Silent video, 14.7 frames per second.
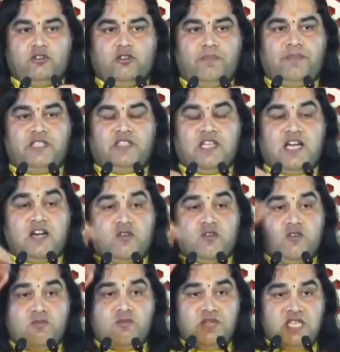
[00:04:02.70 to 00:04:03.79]
तो पिता
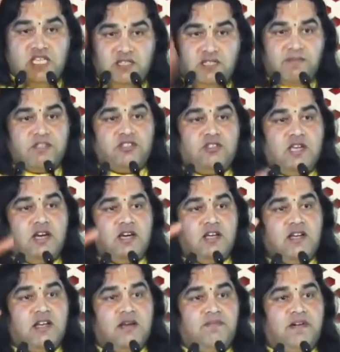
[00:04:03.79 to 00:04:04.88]
को भी तपस्या
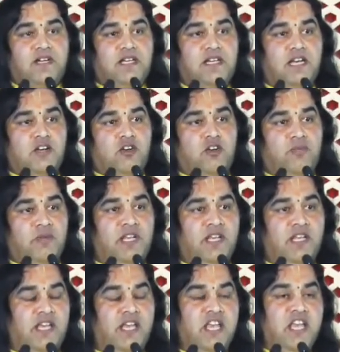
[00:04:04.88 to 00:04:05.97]
करना पड़ेगा नौ
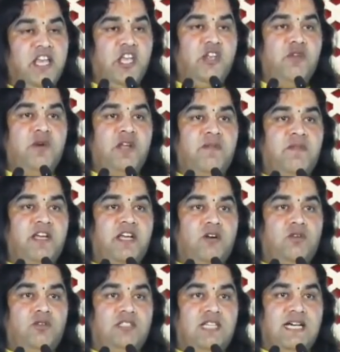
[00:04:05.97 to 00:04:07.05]
महीने इवन मैं
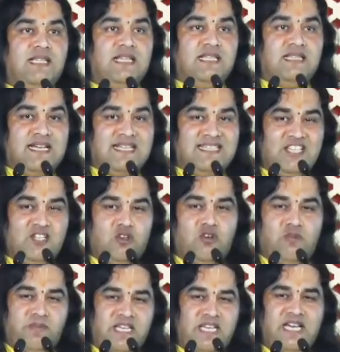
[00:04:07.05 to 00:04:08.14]
कहूं दादा दादी को
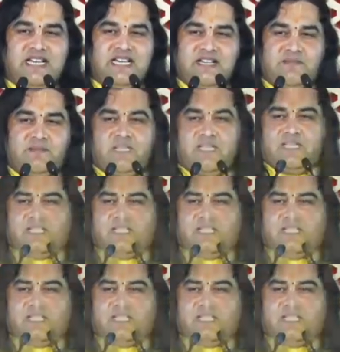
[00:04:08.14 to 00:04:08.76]
भी करनी पड़ेगी